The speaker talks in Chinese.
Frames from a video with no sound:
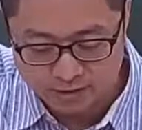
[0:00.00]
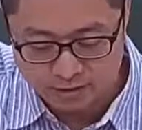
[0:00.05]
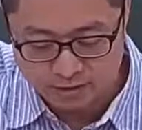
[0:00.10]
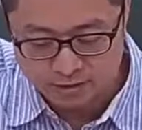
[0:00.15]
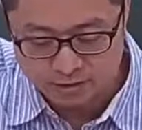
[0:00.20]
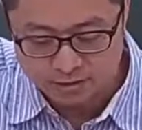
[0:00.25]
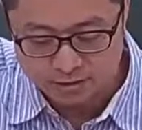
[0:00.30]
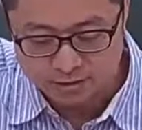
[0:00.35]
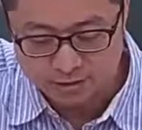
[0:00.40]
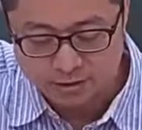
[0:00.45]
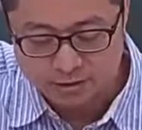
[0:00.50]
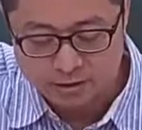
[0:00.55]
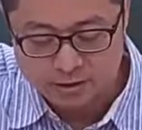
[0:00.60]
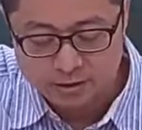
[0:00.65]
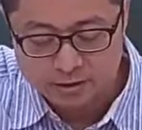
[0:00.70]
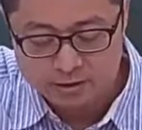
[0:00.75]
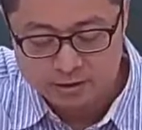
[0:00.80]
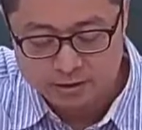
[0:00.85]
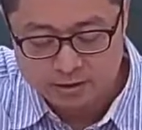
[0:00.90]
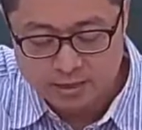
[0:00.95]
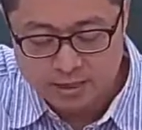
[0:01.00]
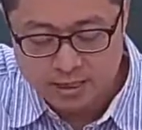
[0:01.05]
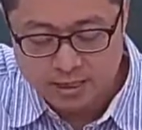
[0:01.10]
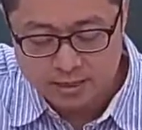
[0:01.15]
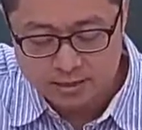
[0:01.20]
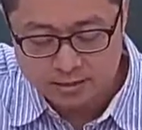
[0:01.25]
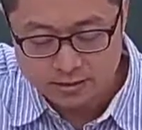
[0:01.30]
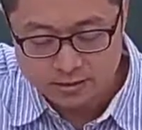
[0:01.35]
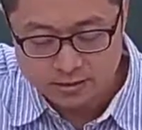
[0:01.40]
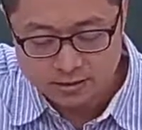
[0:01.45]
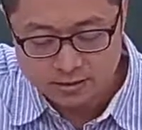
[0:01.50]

方式，大